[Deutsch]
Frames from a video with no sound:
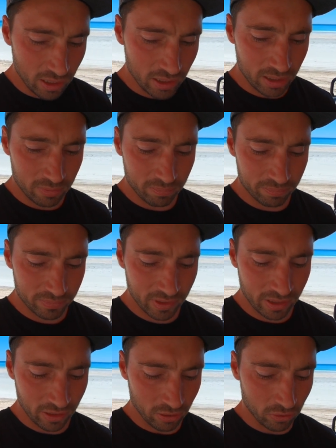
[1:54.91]
Ähm,
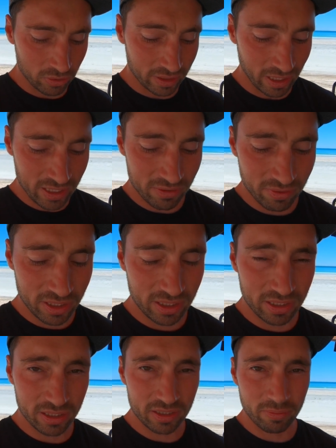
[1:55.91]
genau, und ganz
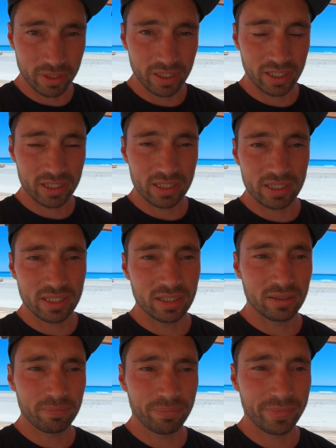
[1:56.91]
wichtig ist bei der ganzen
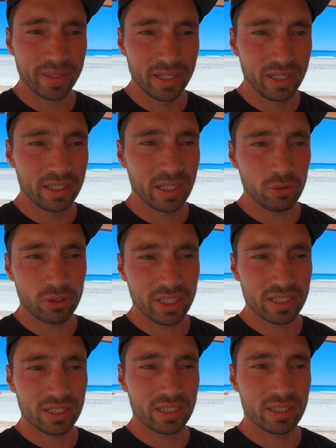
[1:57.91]
Sache, dadurch,
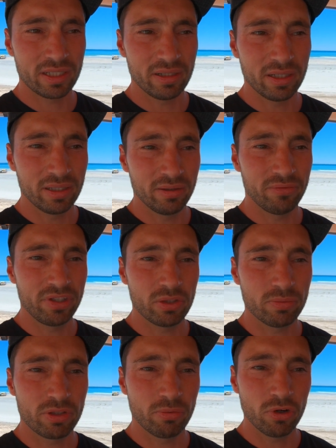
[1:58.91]
dass das äh,
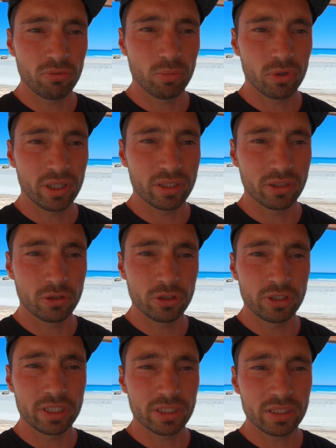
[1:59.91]
Visum zwölf Monate
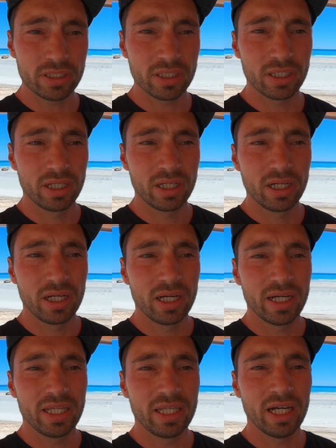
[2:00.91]
gültig ist,
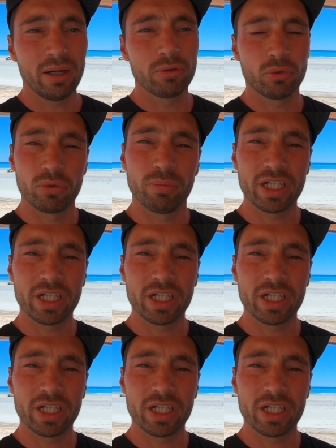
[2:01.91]
ihr aber nur